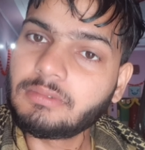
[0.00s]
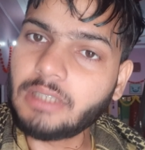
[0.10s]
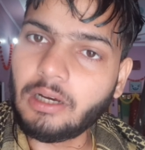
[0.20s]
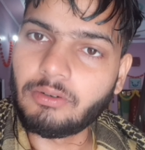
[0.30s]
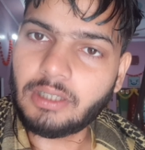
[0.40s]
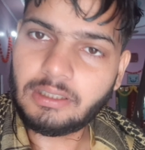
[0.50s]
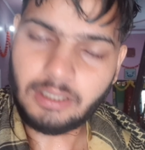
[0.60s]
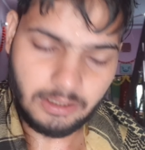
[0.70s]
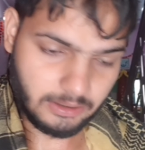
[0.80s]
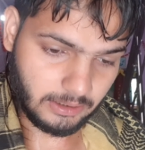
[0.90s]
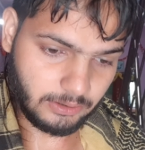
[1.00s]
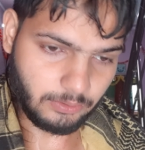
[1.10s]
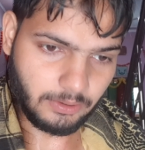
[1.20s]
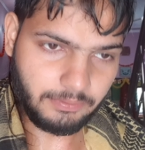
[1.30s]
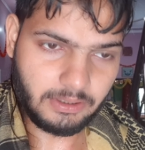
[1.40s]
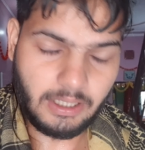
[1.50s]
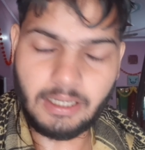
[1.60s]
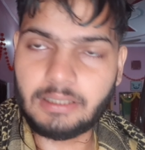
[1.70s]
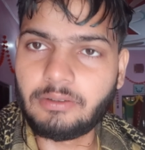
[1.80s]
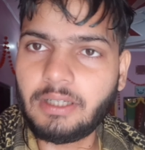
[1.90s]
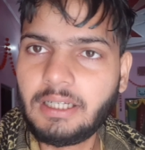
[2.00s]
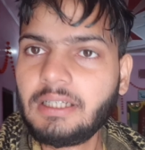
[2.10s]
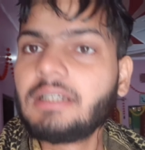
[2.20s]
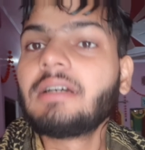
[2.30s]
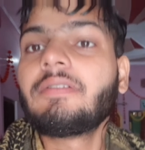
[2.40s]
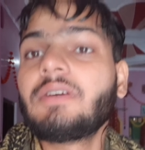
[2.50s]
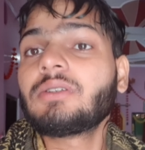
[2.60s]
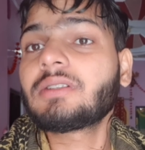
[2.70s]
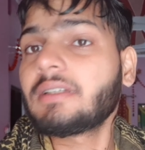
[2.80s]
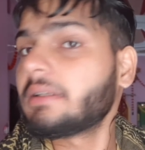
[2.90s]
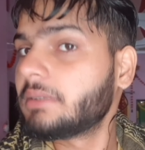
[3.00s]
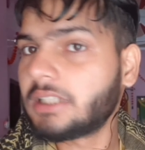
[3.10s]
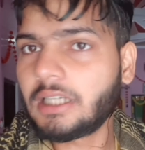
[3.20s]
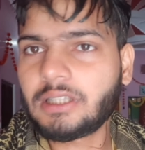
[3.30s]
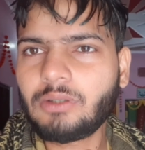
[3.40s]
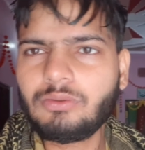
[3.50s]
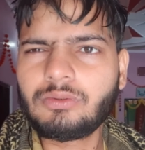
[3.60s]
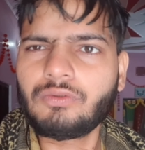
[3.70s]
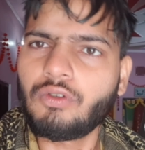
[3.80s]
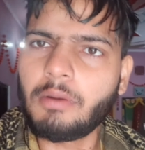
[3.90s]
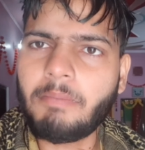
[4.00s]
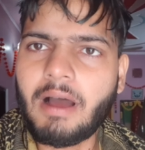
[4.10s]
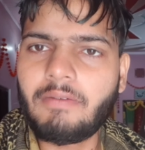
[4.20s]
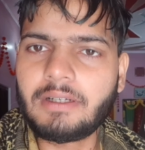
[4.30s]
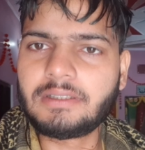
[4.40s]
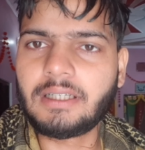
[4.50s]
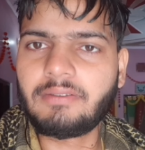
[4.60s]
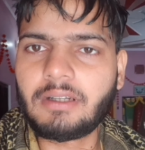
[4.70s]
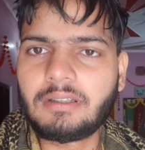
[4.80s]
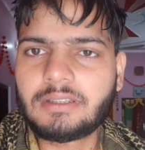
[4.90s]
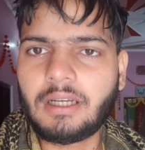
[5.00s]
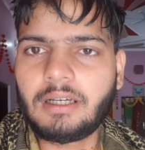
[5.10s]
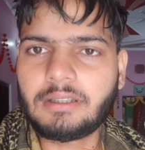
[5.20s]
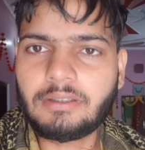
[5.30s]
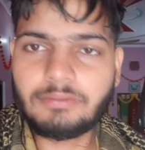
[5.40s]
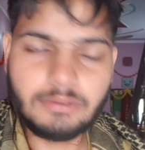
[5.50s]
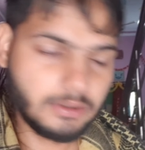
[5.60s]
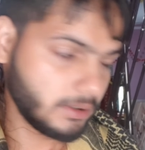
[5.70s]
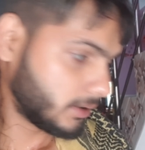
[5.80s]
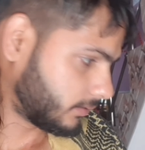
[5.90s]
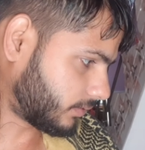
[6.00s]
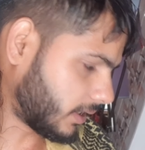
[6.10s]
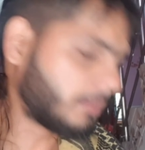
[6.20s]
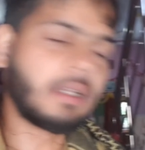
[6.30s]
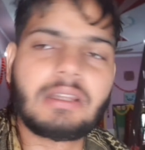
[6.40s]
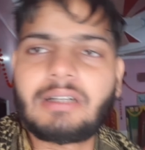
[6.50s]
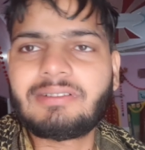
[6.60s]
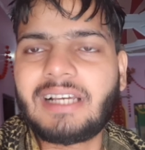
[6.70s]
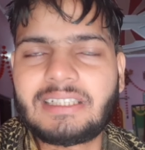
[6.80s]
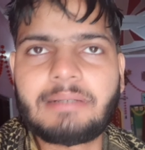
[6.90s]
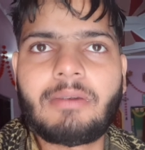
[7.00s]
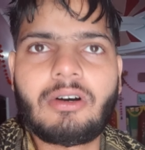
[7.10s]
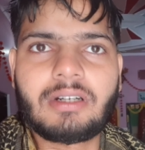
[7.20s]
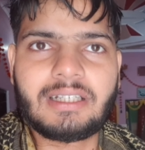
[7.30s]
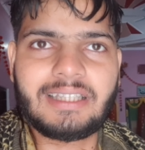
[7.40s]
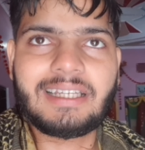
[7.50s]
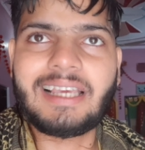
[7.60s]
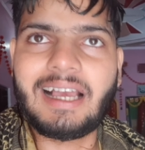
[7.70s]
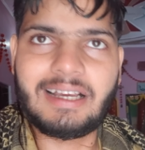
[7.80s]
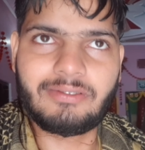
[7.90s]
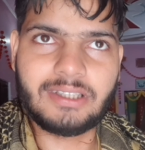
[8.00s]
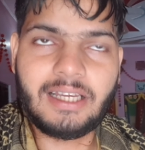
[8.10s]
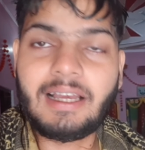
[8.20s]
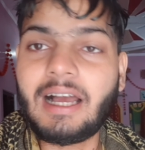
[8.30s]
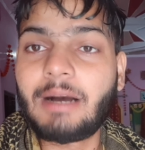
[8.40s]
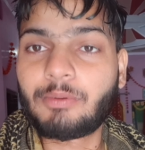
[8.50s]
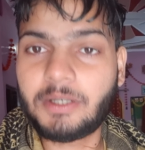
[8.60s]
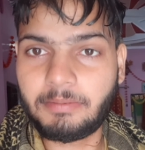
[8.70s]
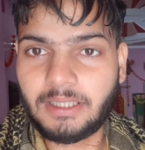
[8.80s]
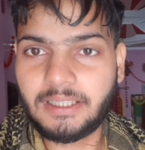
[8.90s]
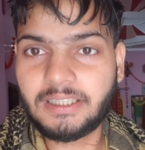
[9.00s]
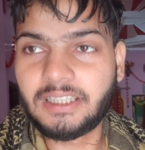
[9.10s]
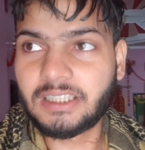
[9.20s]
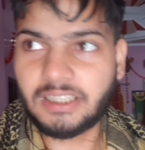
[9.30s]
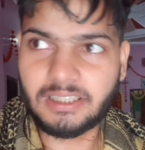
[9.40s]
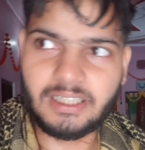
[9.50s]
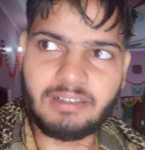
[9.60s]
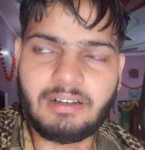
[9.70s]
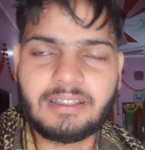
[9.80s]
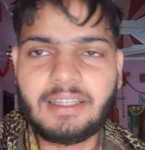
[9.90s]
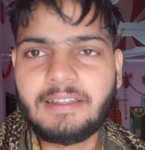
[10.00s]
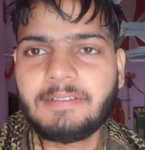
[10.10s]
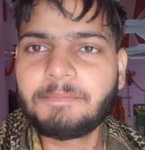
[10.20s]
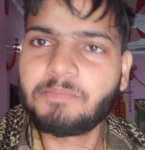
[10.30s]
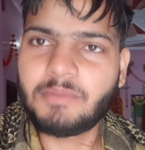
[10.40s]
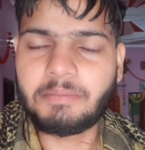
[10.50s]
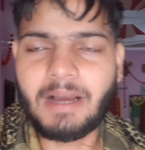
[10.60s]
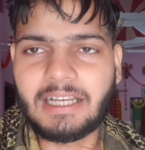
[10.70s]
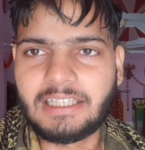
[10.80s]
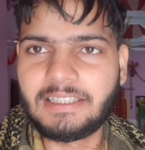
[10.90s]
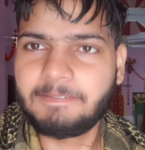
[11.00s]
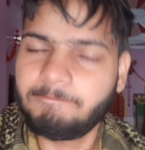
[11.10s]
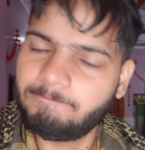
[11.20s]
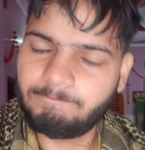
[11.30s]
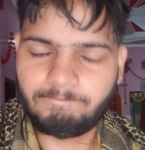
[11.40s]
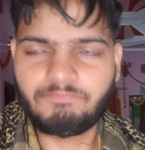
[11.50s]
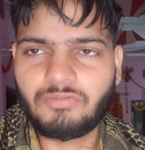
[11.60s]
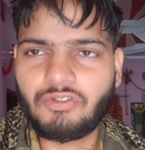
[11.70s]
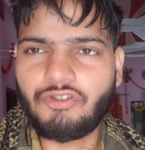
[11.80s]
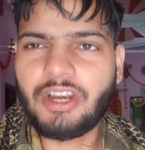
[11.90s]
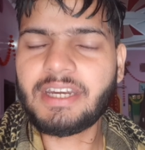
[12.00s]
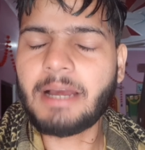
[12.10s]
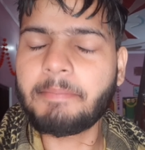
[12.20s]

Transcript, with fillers: क्या हो गया साढ़े दस हो गए फिर नहाया धोया फिर उसके बाद अभी जाता हूँ फुल पावर जल वल चढ़ाता हूँ फिर मिलता हूँ कैसा माहौल रहता है क्या होता है आपकी भी दर्शन करवाते हैं बाकी वेट आ